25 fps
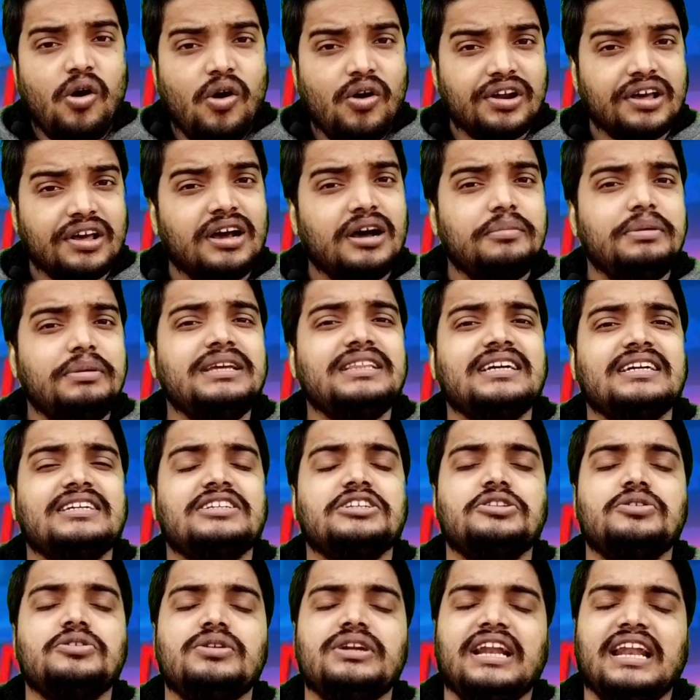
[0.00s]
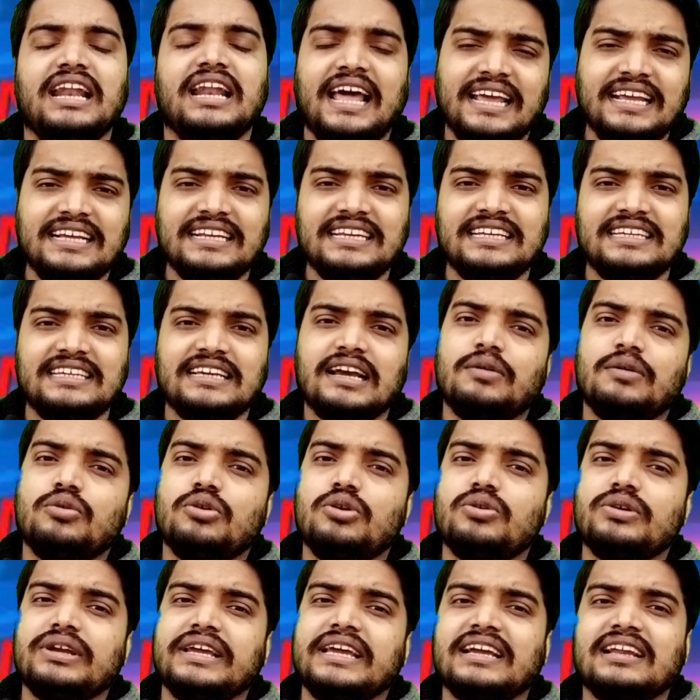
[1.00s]
और अभी तक जिन्होंने लाइक नहीं किया
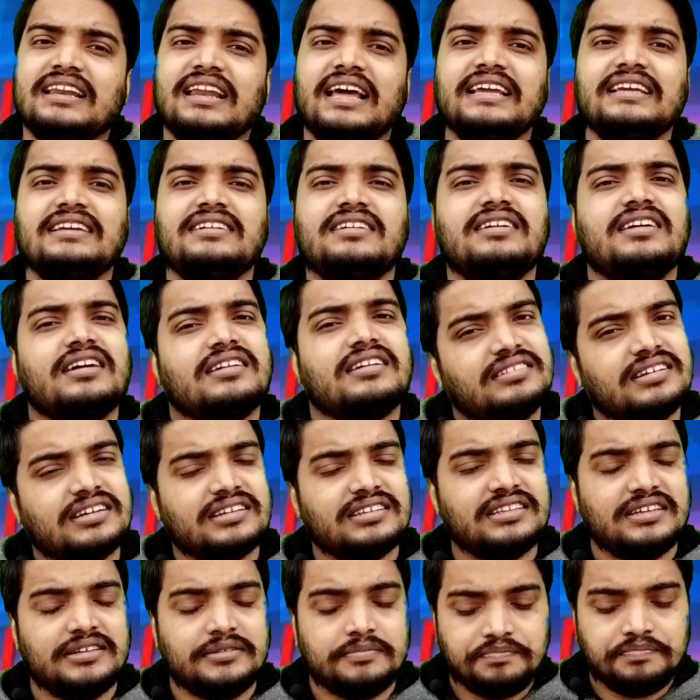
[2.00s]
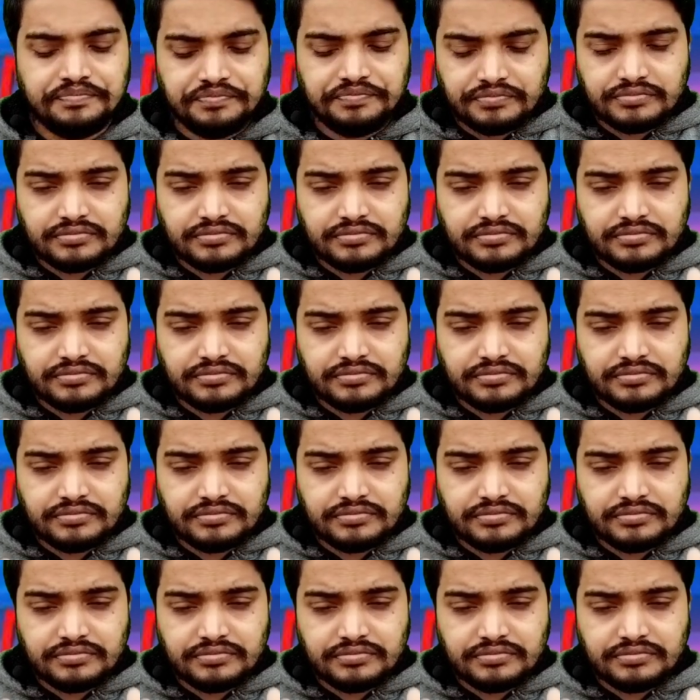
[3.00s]
वो लोग एक लाइक कर सकते हैं